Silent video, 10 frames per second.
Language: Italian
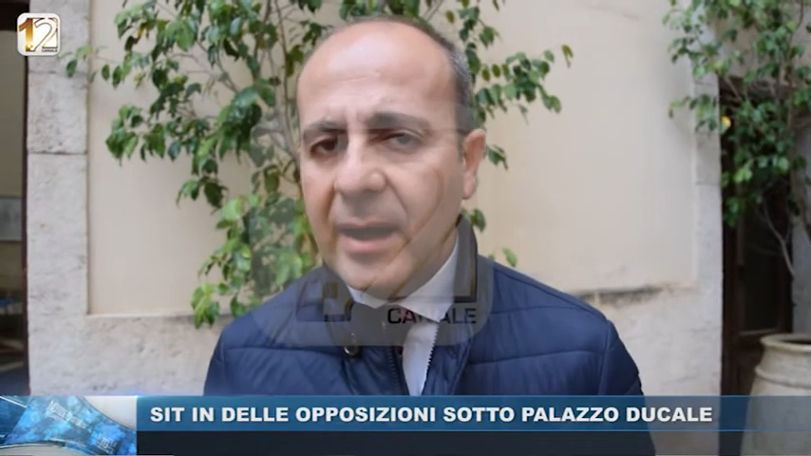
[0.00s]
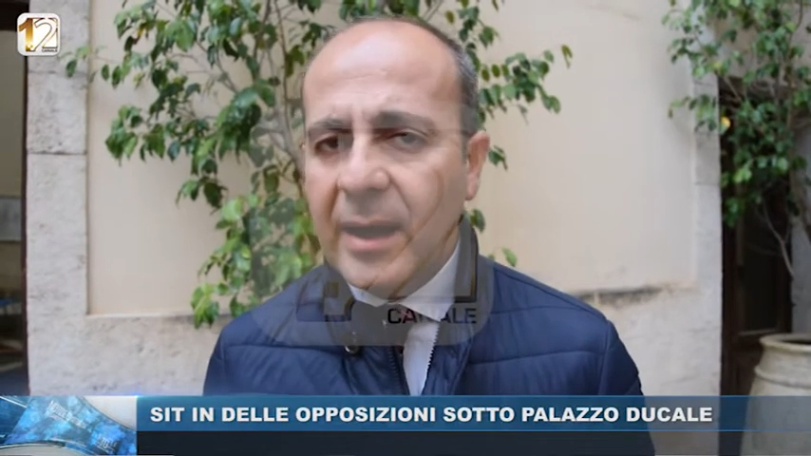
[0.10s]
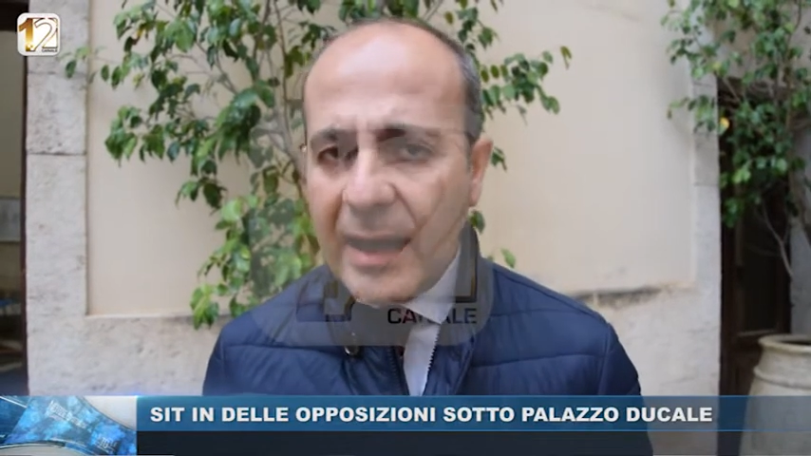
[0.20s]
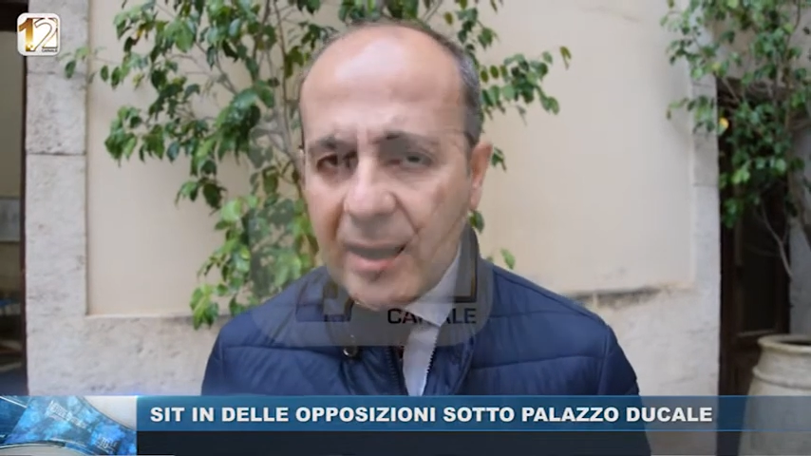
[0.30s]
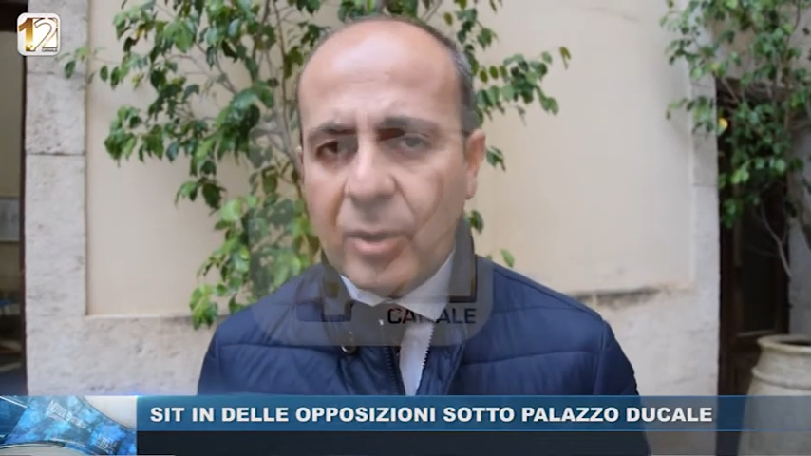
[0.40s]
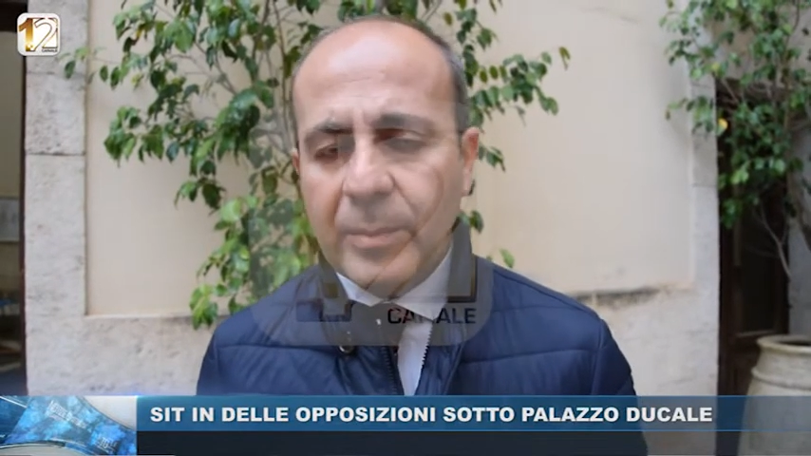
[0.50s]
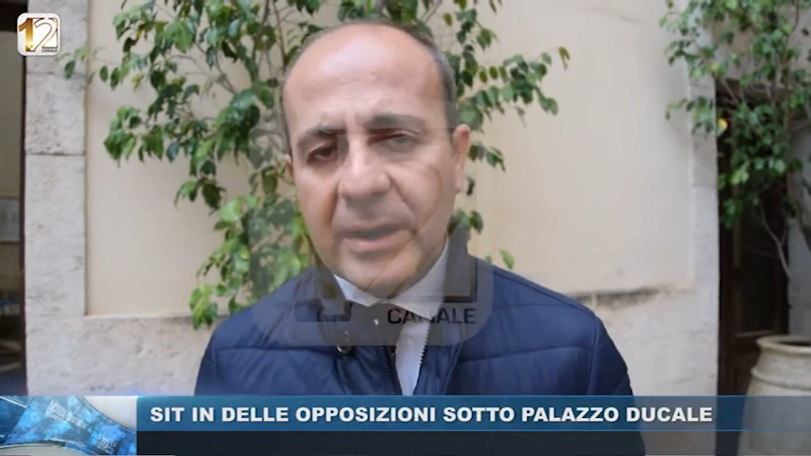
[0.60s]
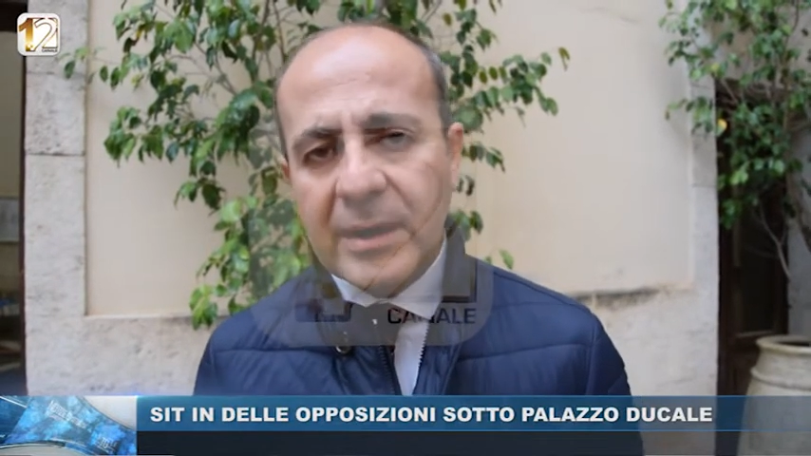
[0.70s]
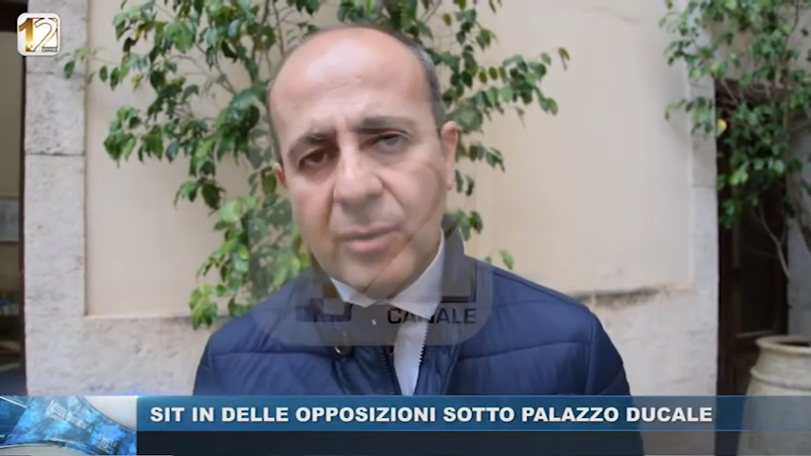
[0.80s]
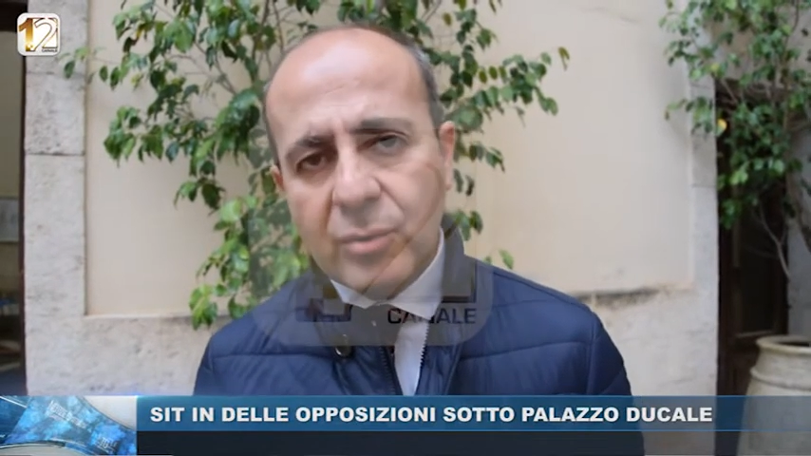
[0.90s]
Ecco
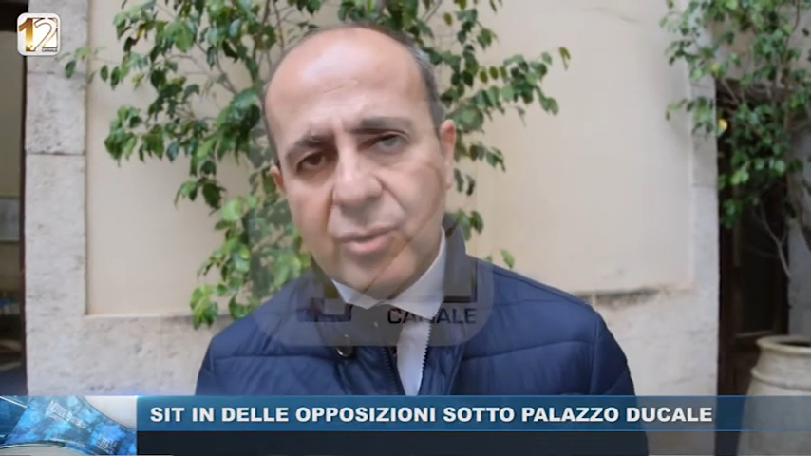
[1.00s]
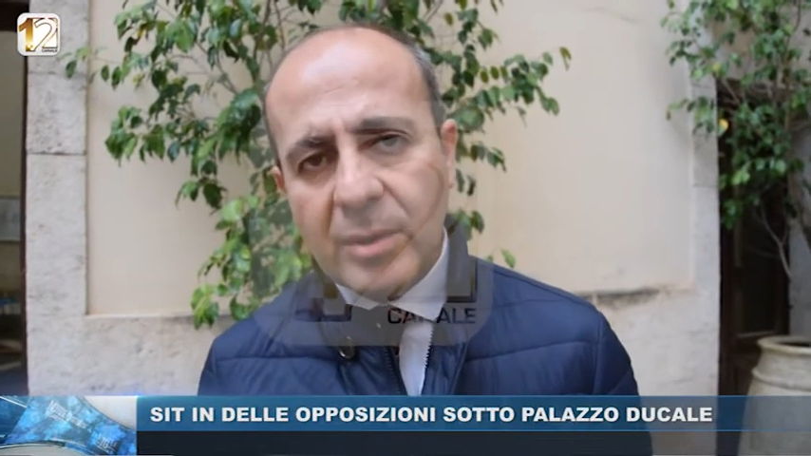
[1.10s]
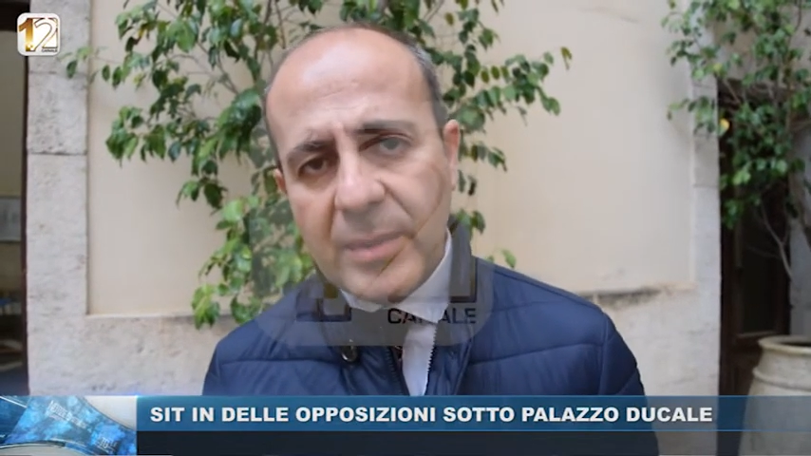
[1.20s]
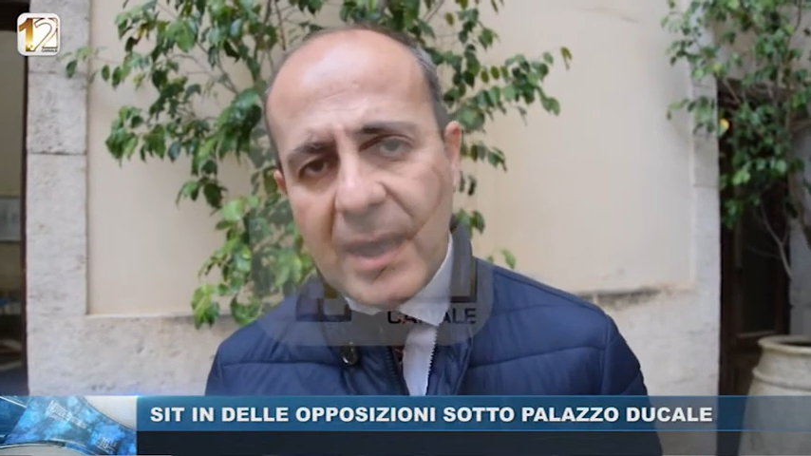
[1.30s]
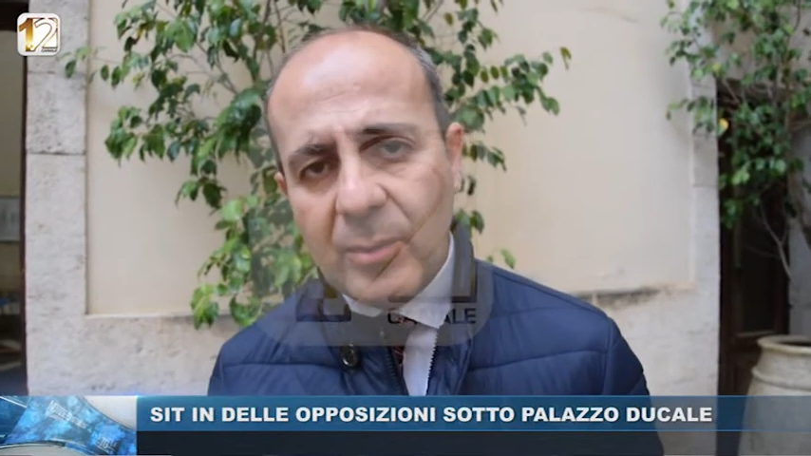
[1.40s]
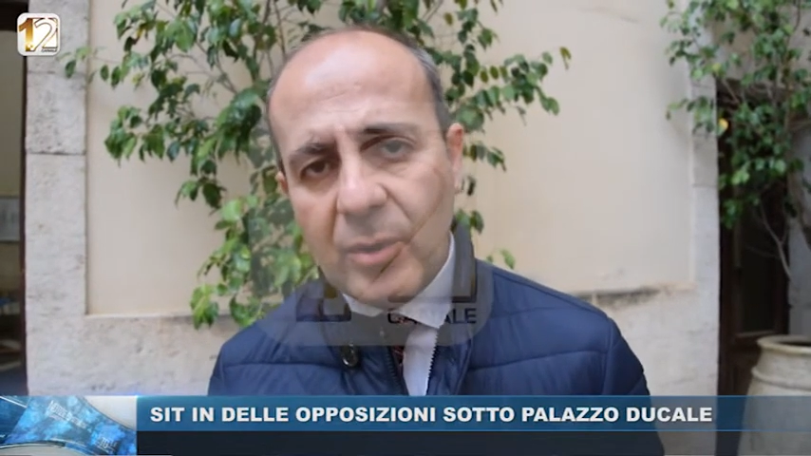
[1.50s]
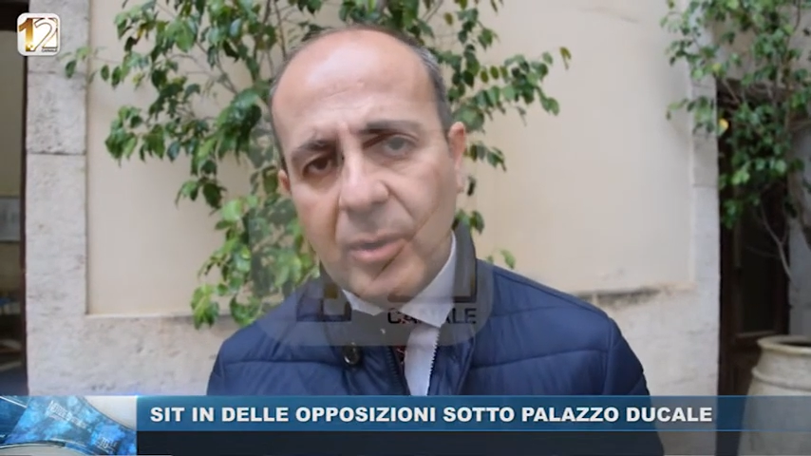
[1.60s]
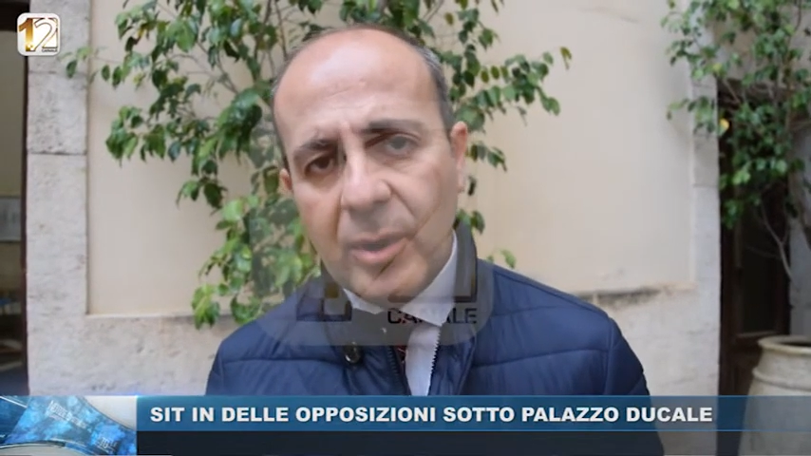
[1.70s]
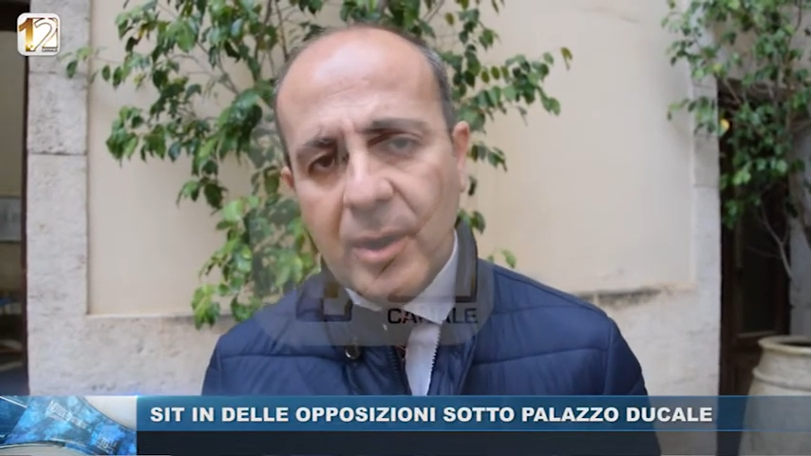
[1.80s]
perché oggi abbiamo